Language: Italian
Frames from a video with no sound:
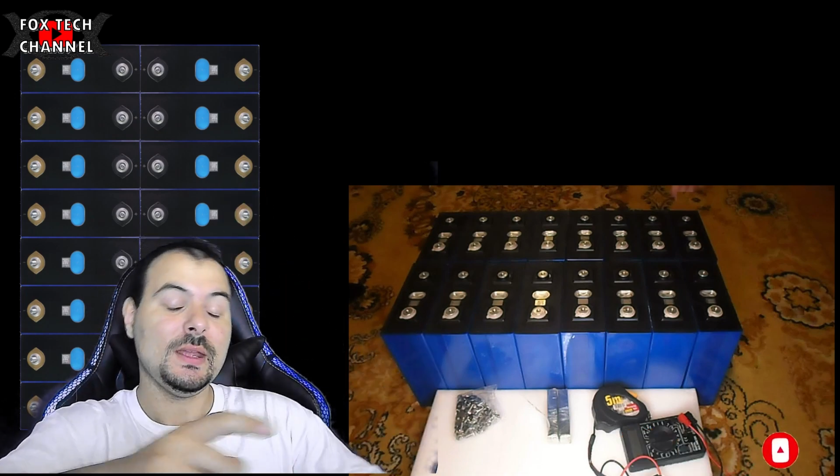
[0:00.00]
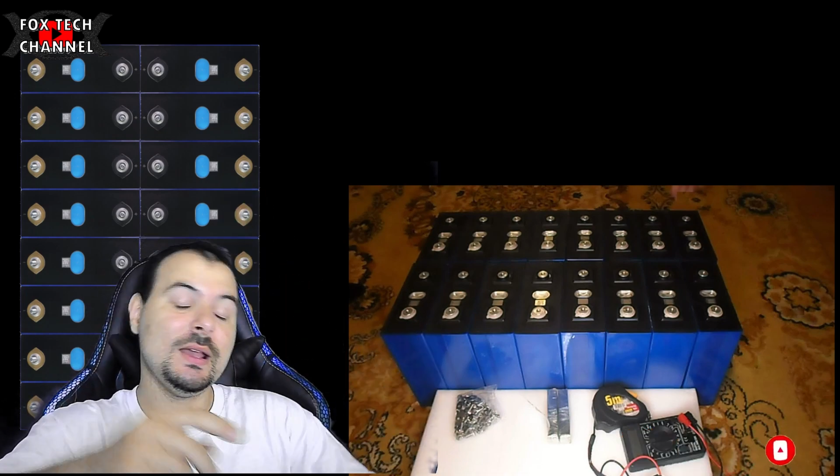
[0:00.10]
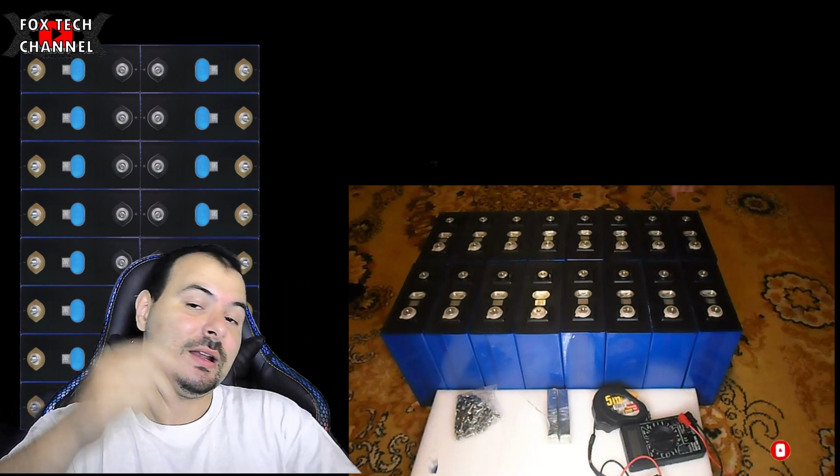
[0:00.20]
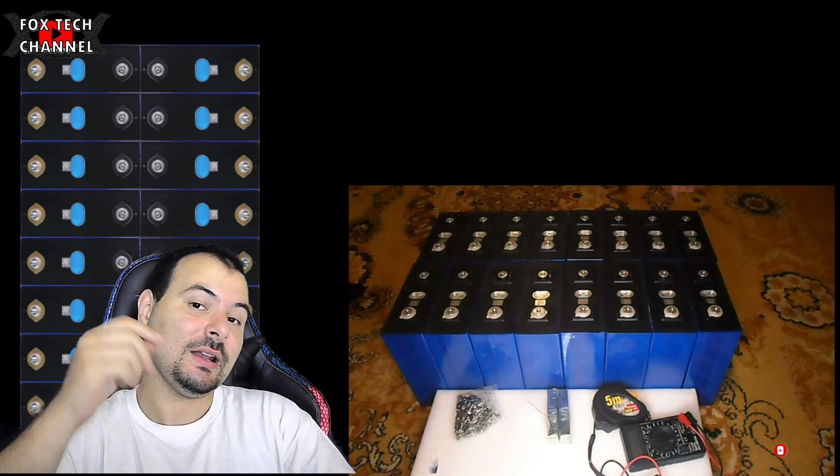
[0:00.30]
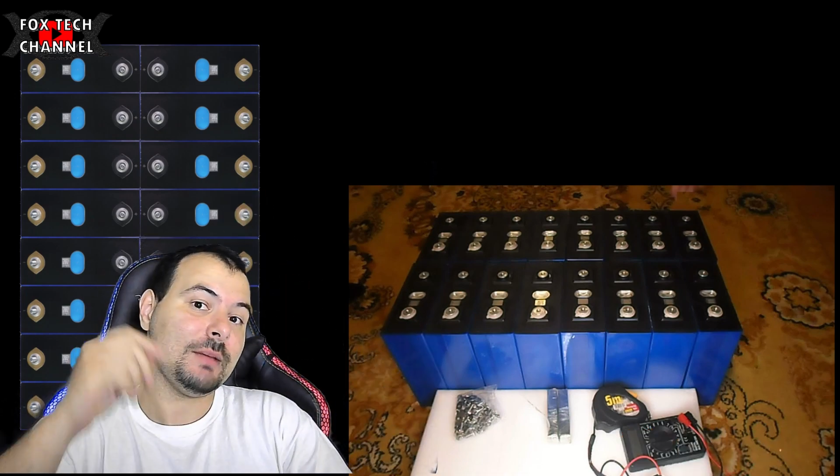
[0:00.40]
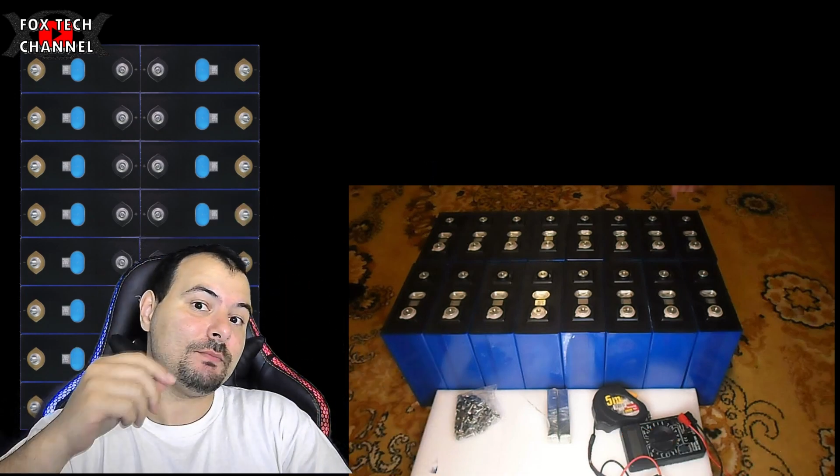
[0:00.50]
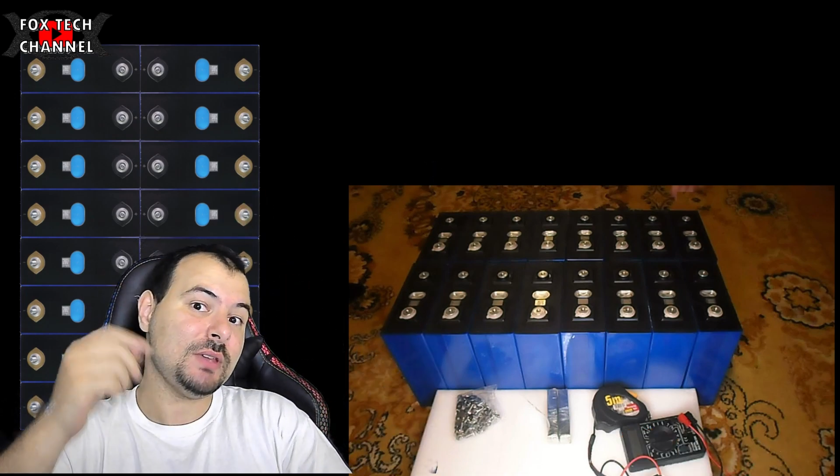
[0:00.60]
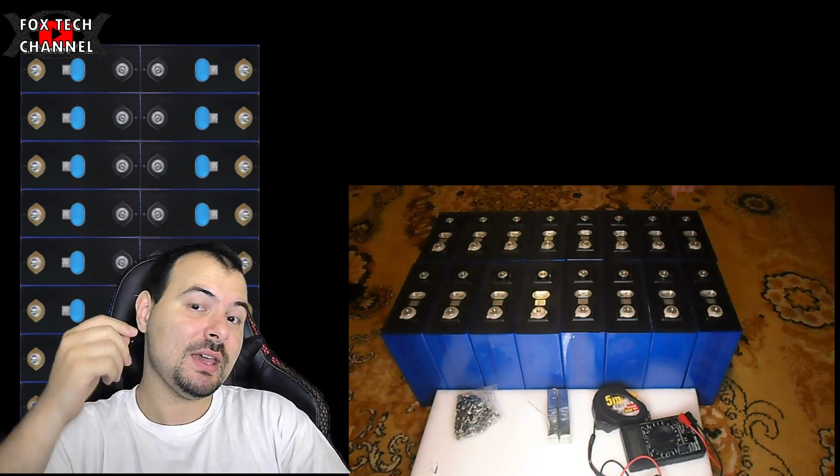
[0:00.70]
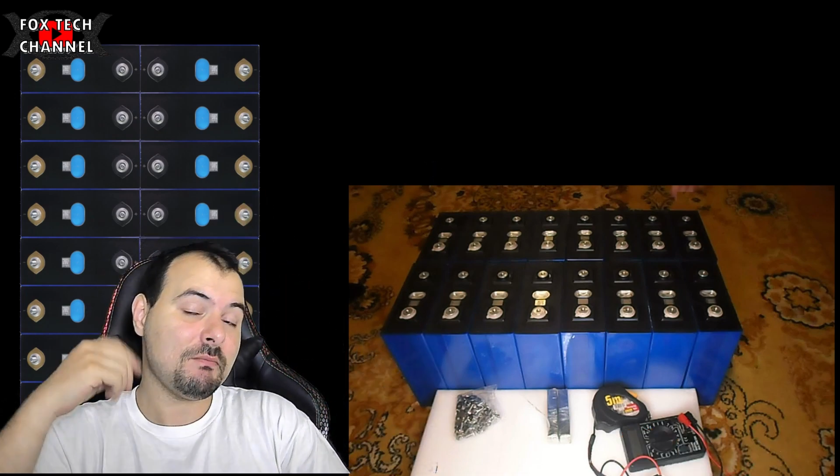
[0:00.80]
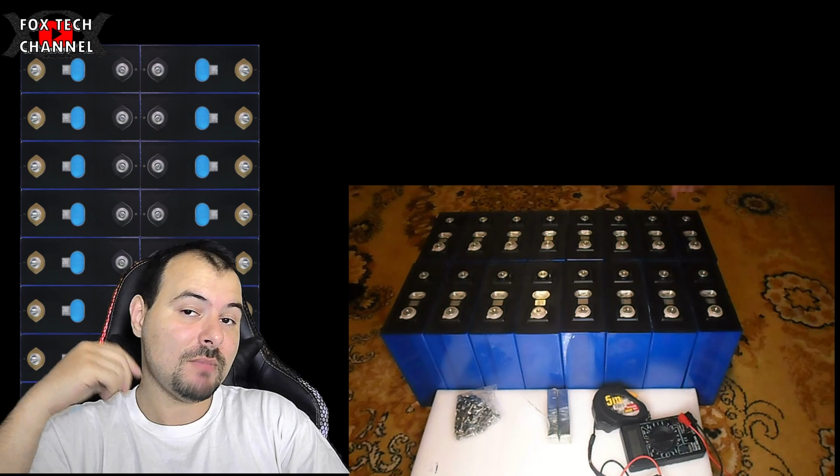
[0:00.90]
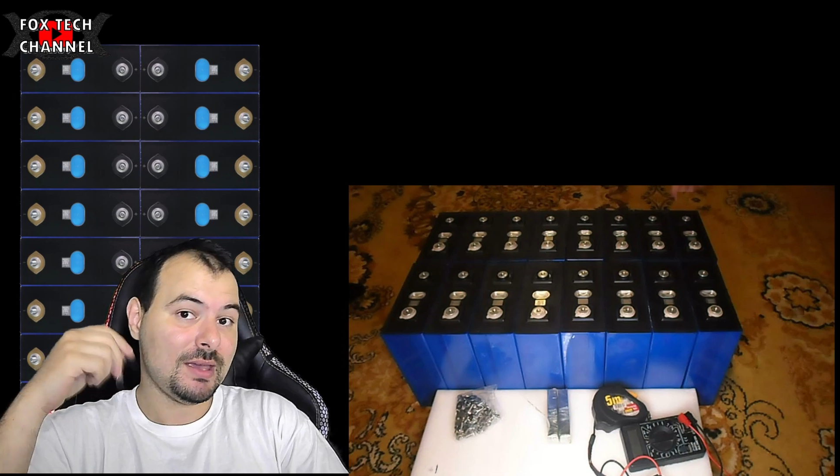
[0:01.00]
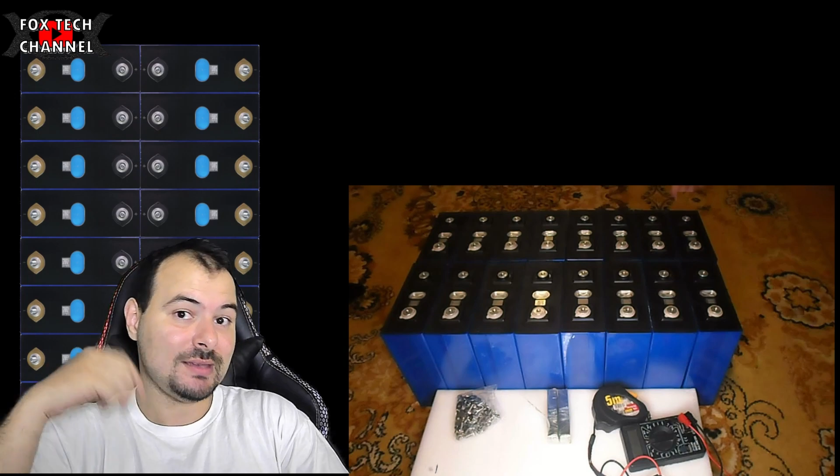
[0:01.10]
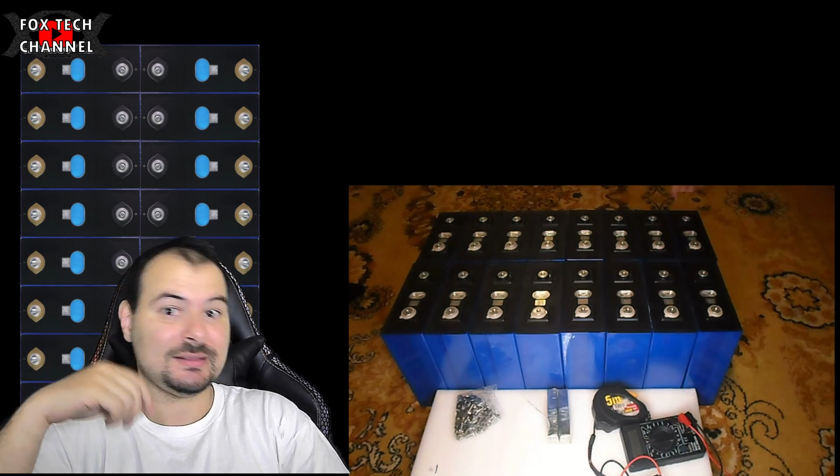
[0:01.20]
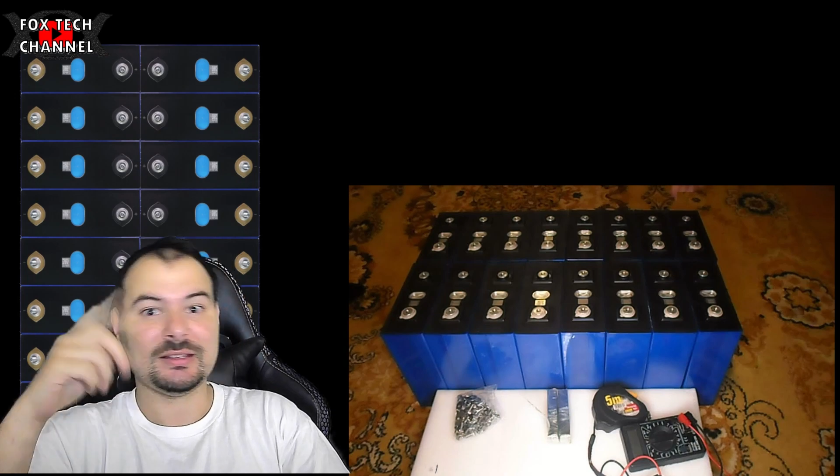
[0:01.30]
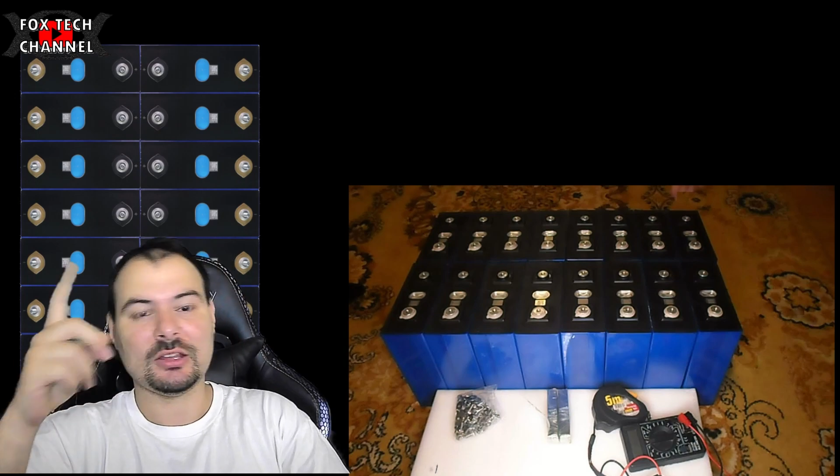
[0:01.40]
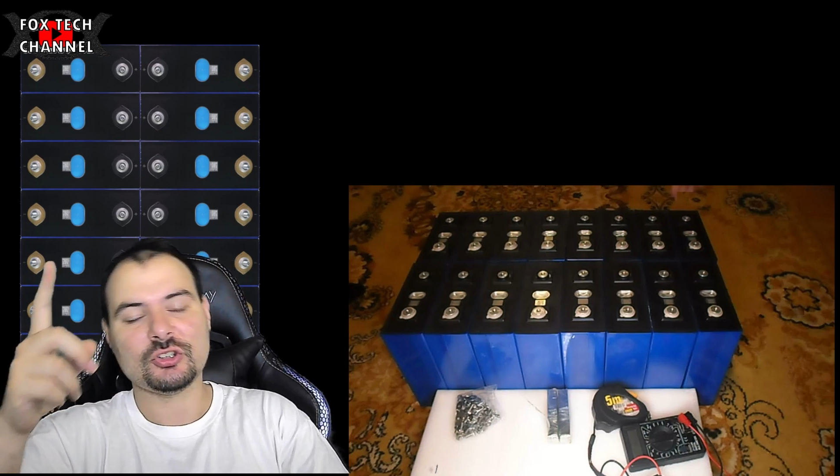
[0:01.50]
la BMS da